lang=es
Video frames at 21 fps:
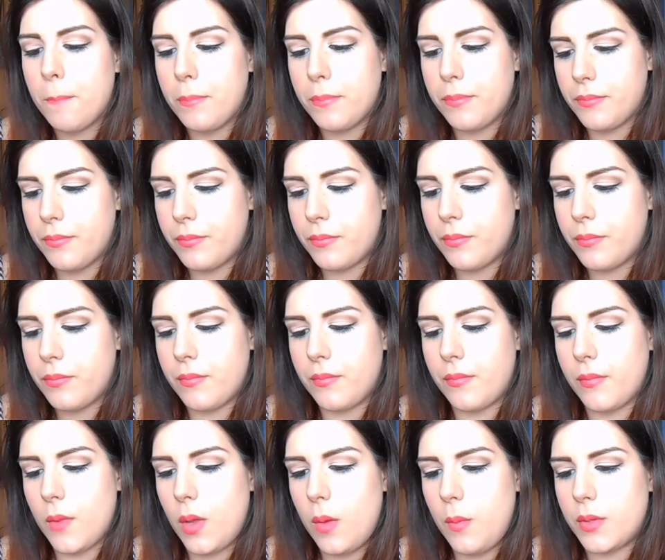
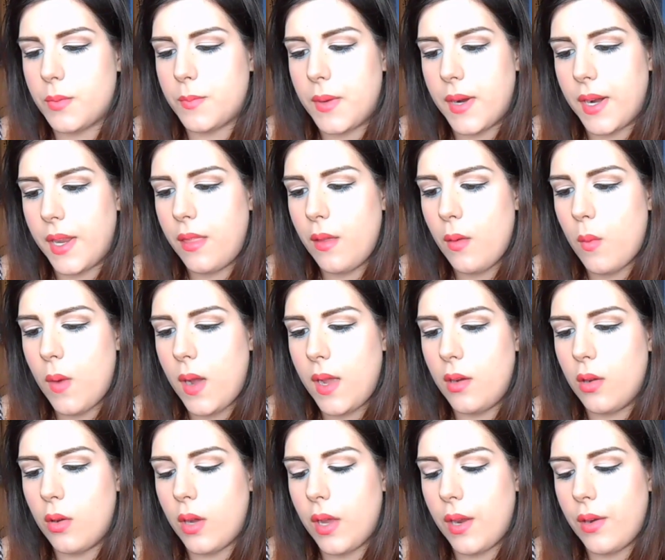Mm, no, pues parece guay.
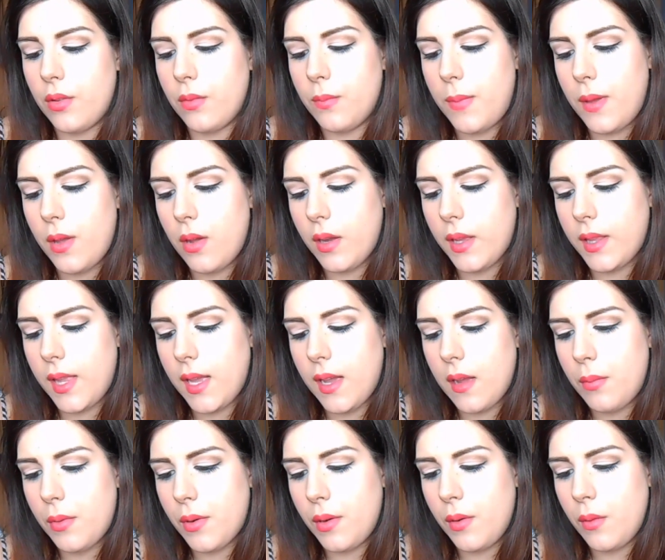Lo que no veo que
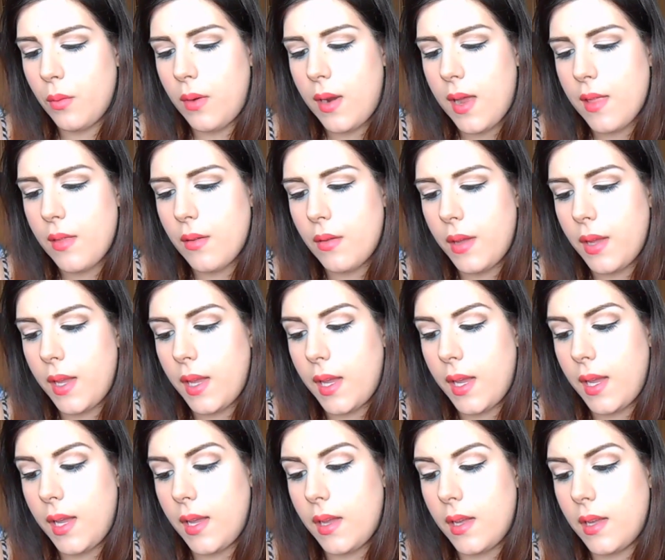tenga por ningún lado
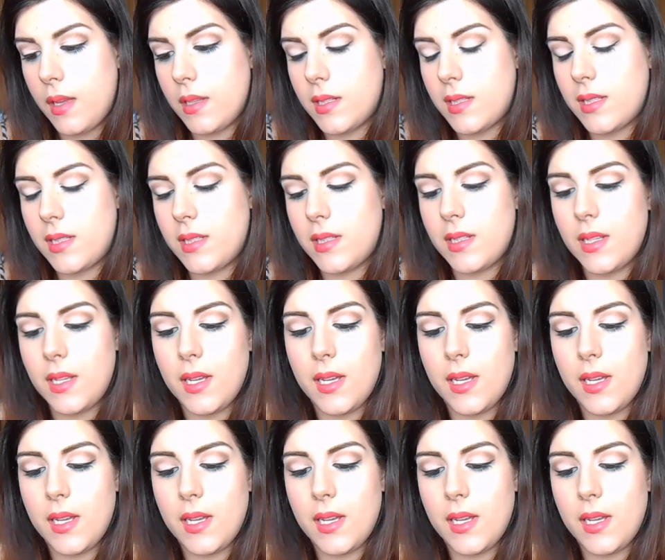es